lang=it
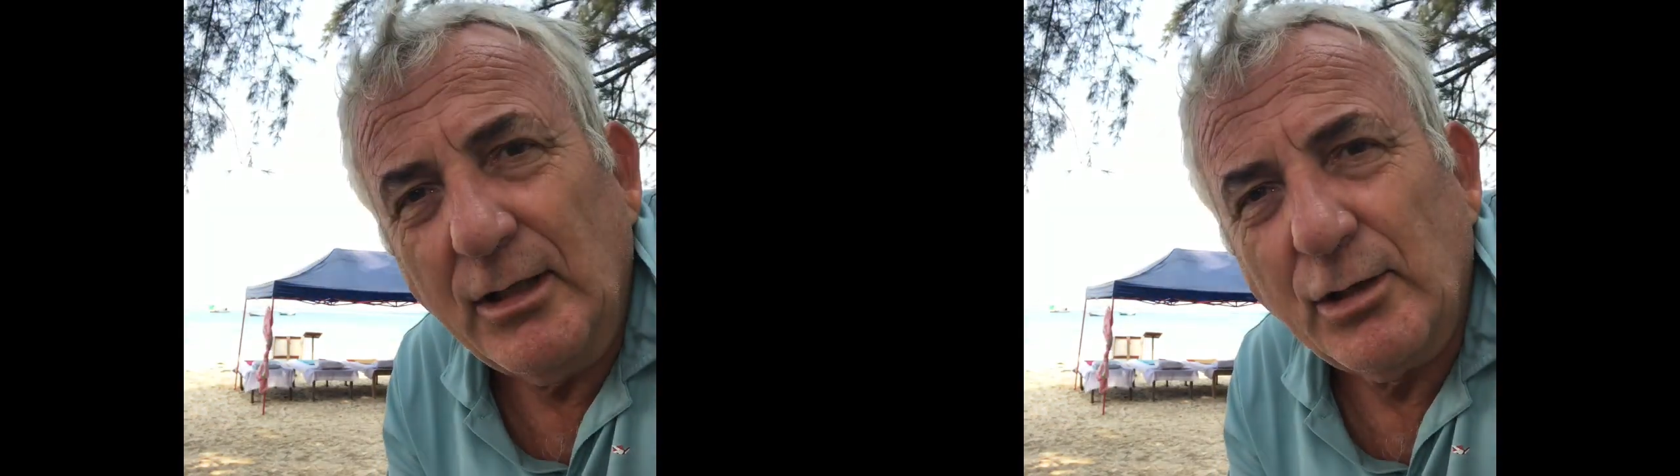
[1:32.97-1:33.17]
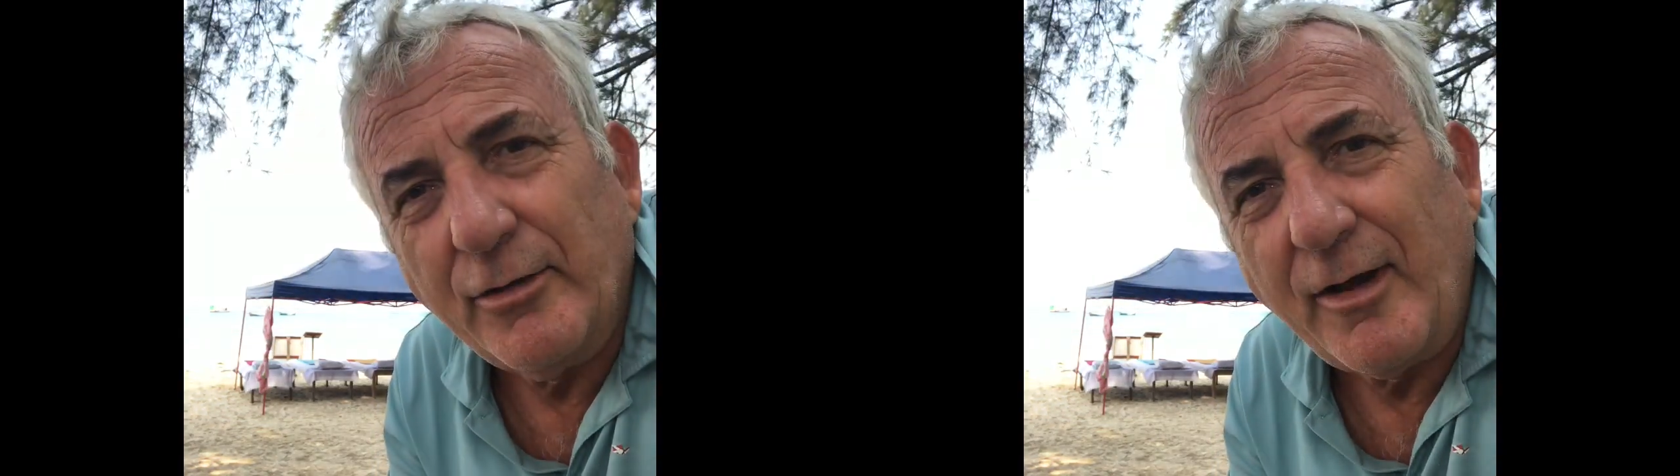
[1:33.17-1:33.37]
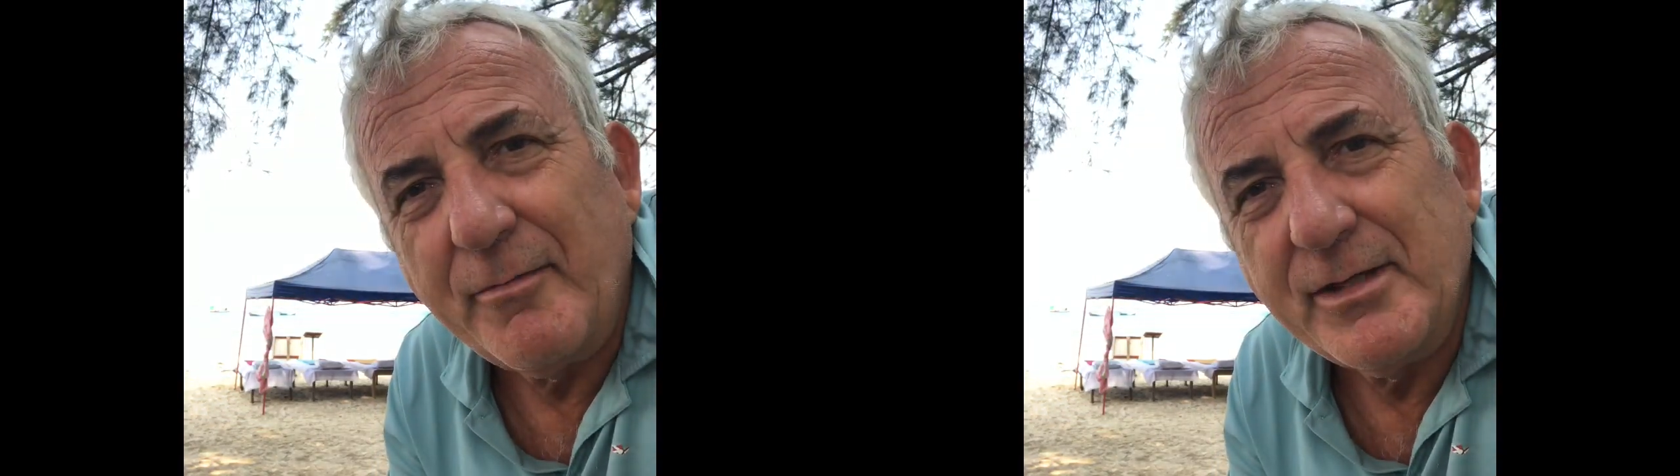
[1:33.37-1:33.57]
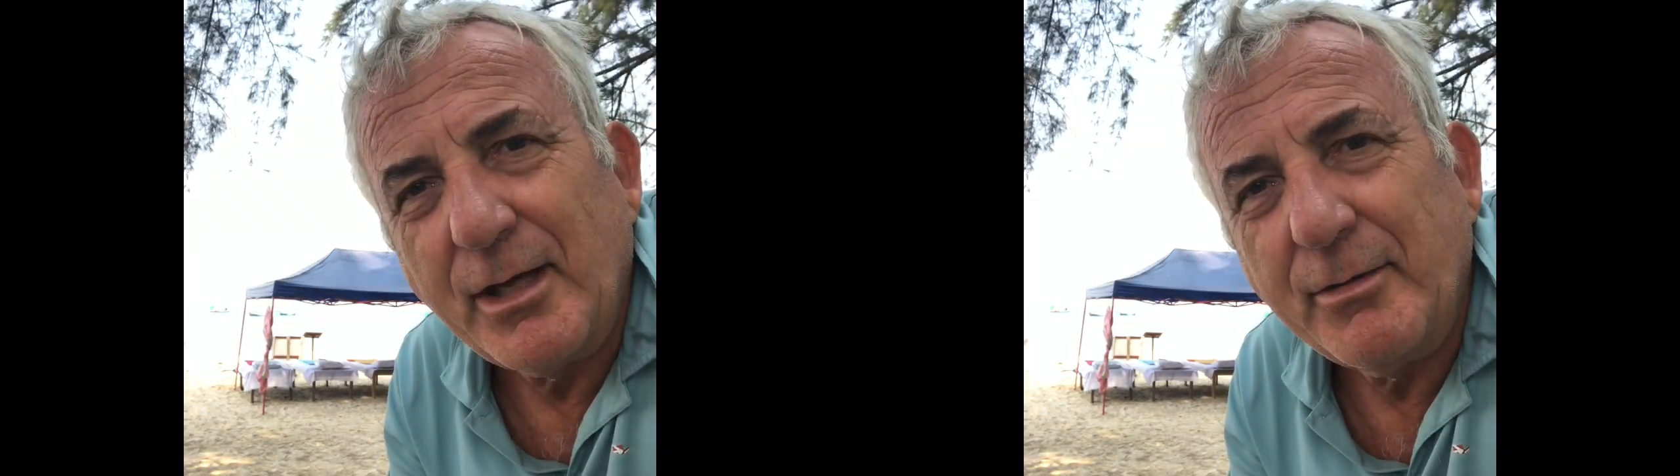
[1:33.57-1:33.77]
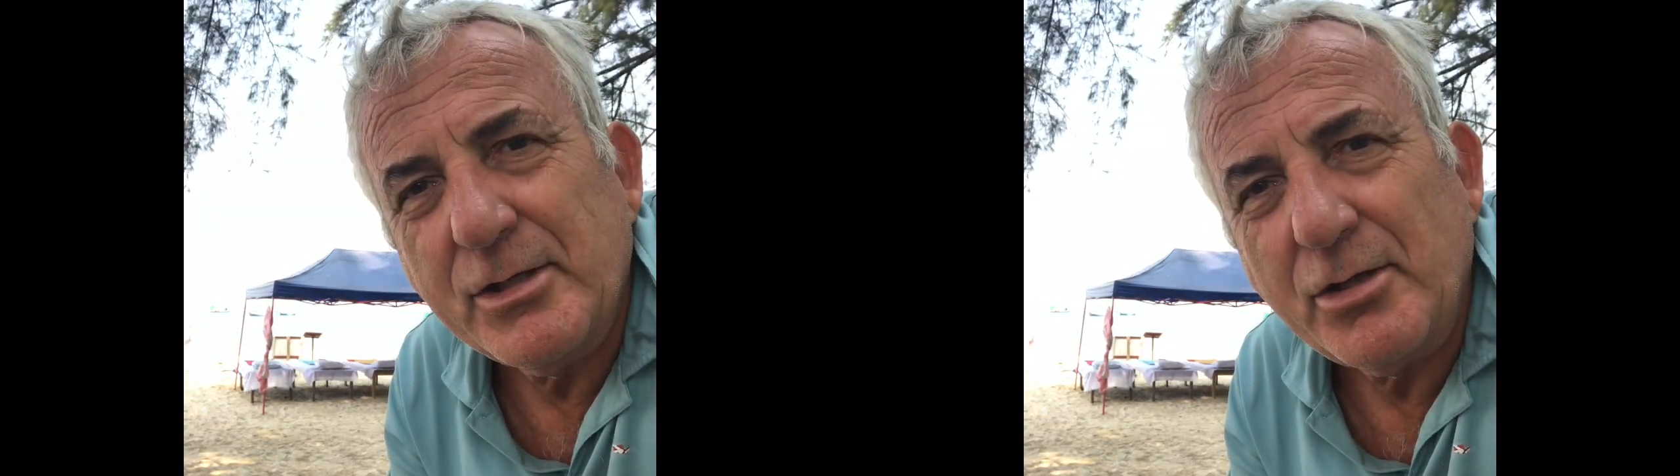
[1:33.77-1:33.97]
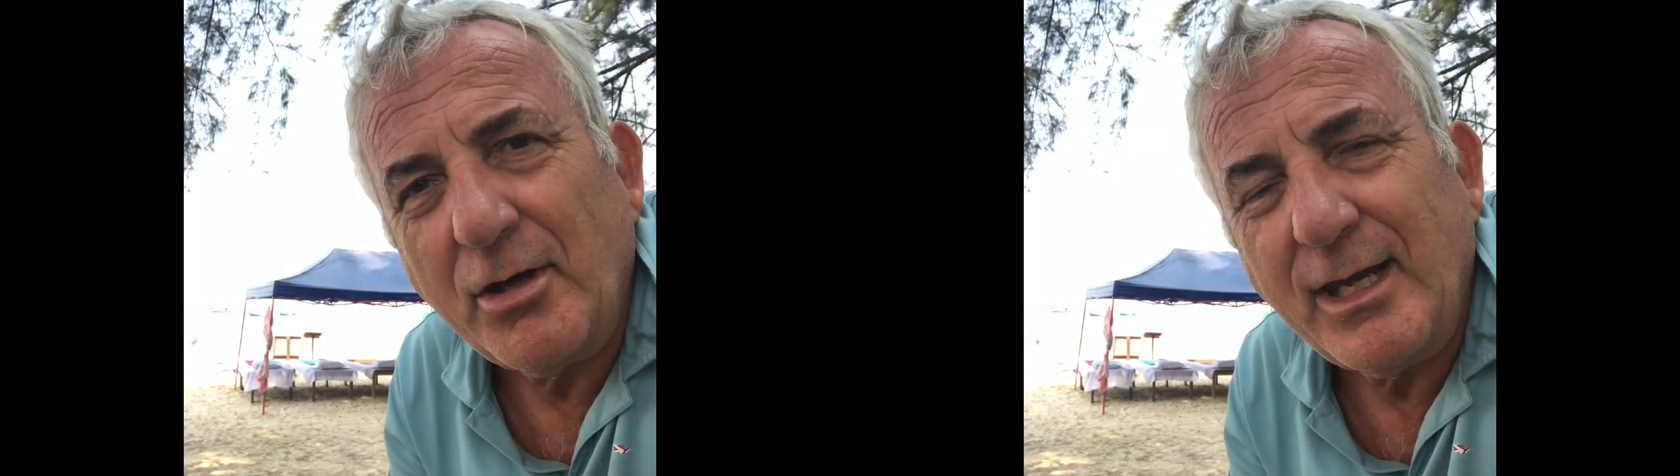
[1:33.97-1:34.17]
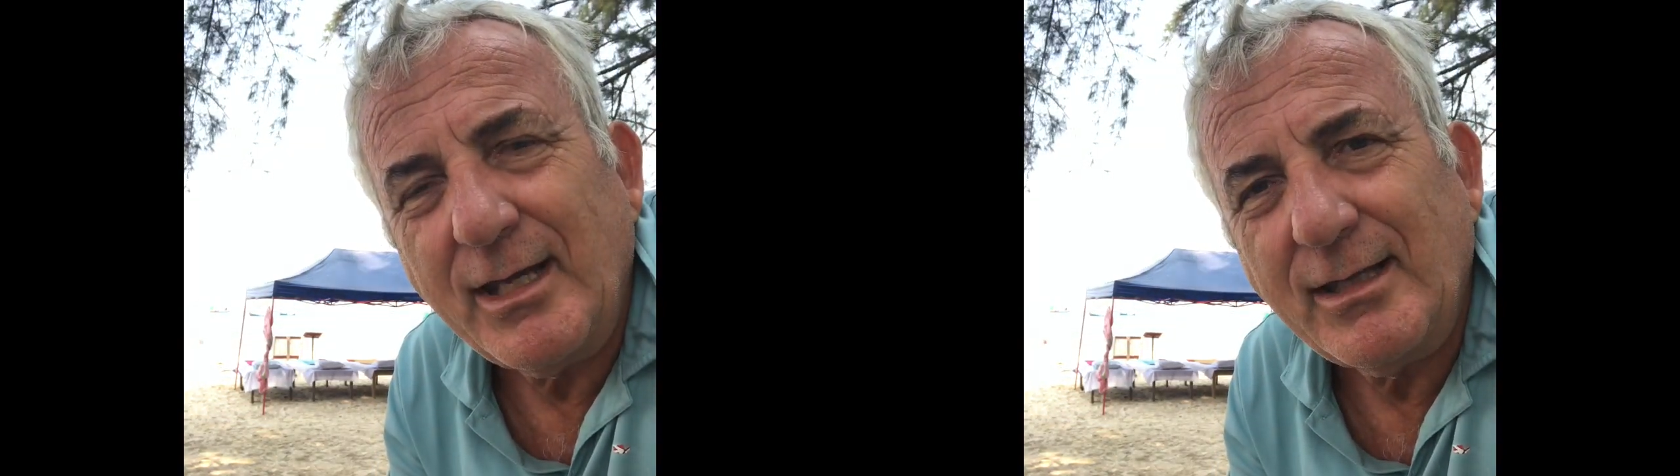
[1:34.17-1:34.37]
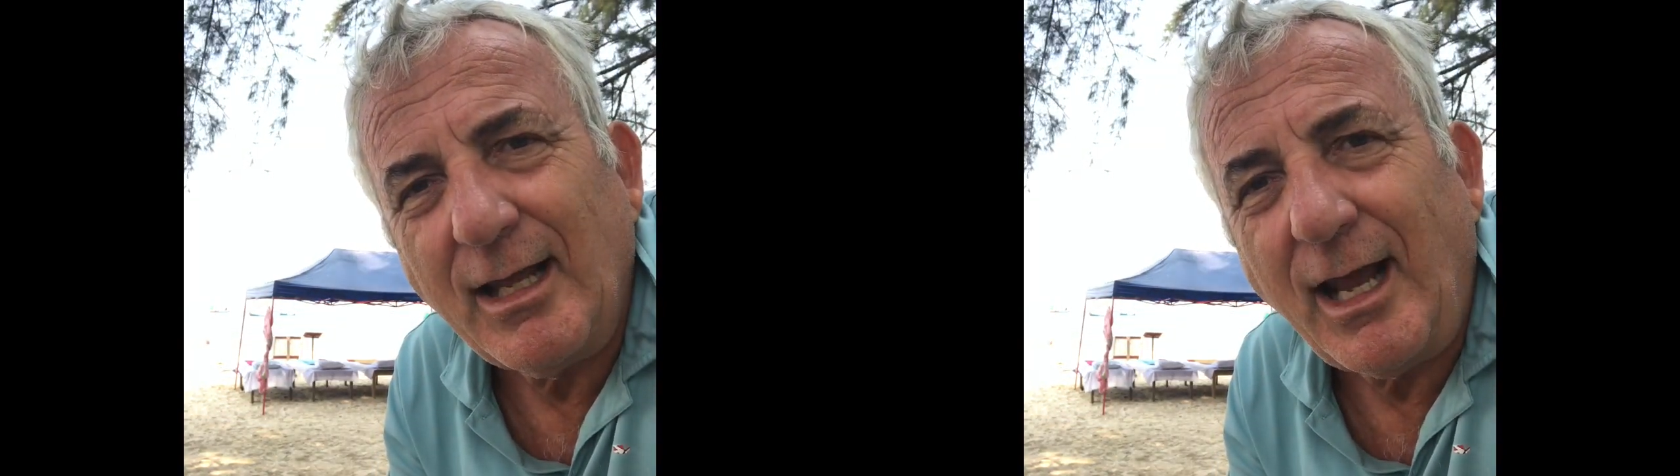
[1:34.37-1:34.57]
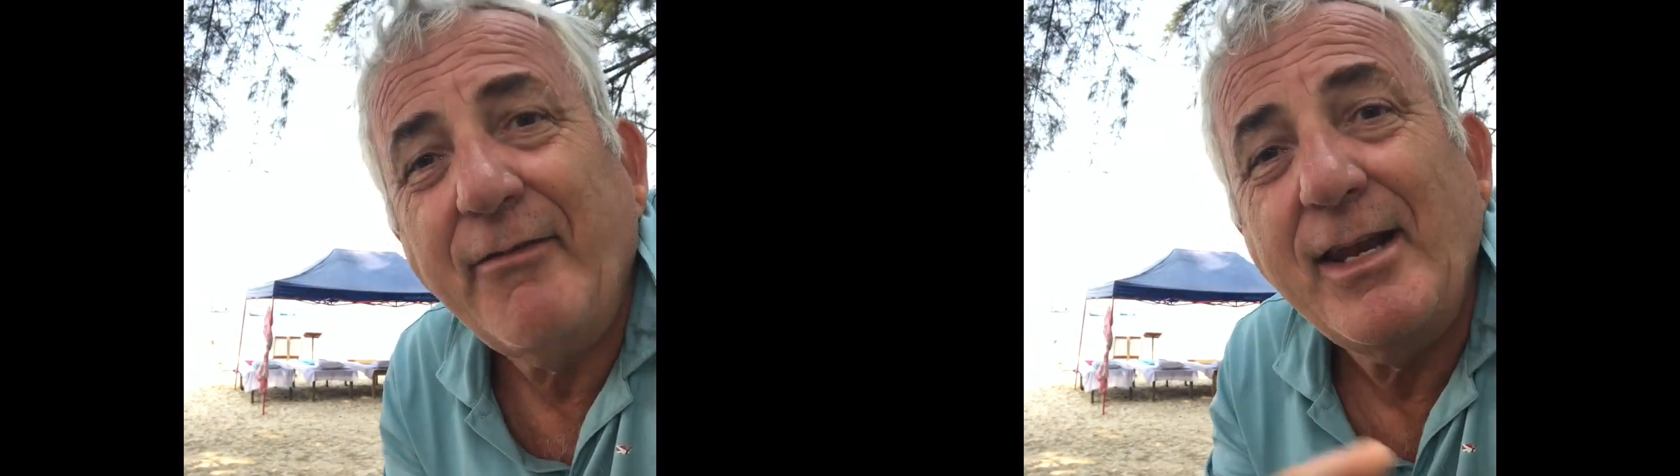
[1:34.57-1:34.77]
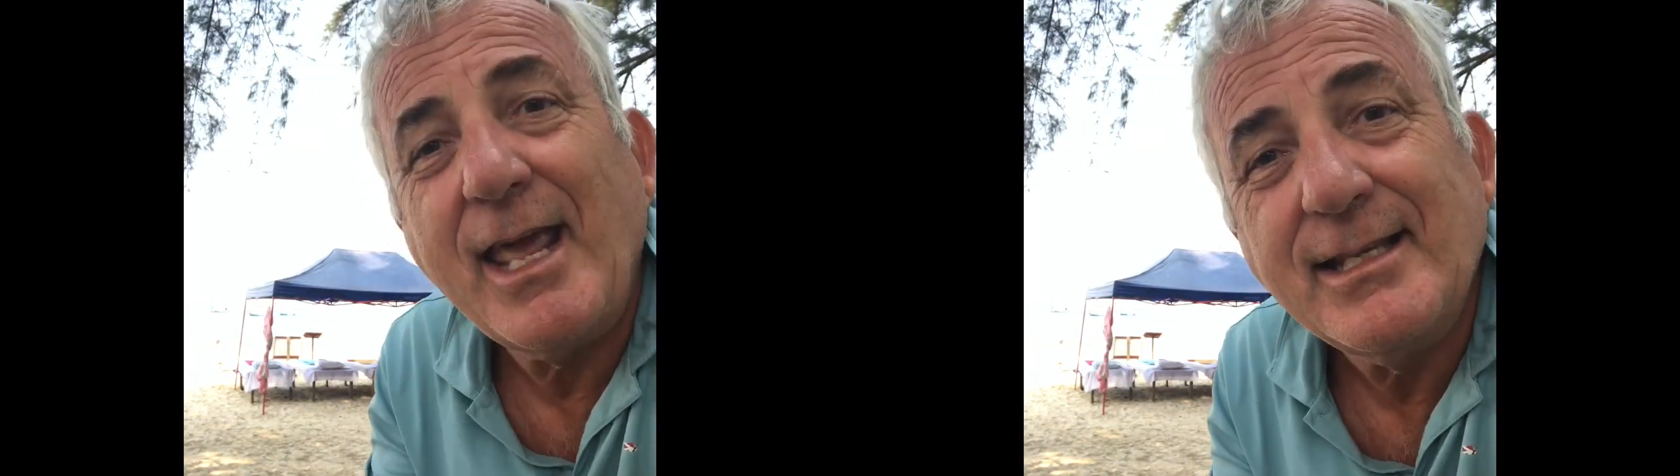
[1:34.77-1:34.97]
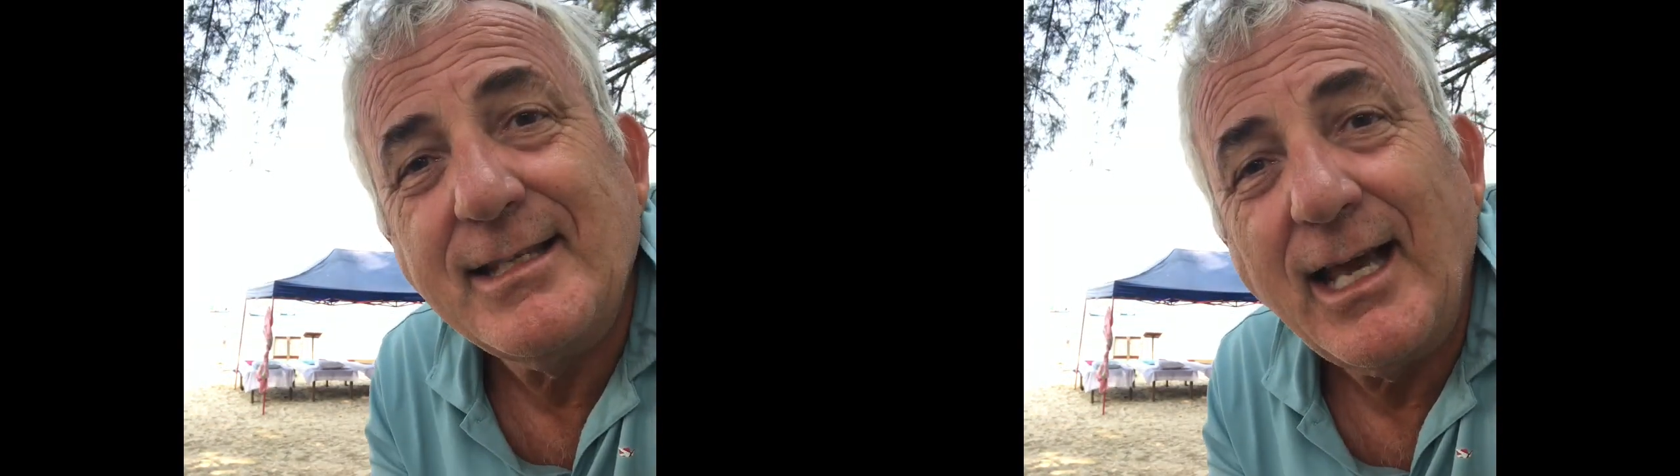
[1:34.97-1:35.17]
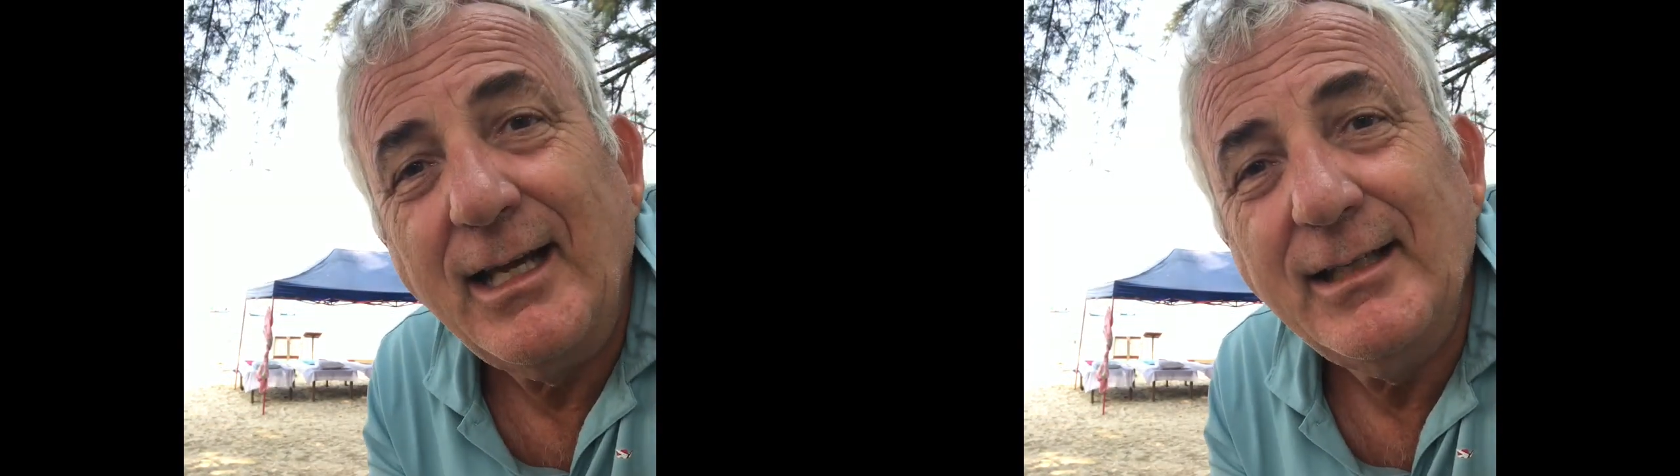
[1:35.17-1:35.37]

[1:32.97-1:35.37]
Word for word: dove abita questo, e a Venezia.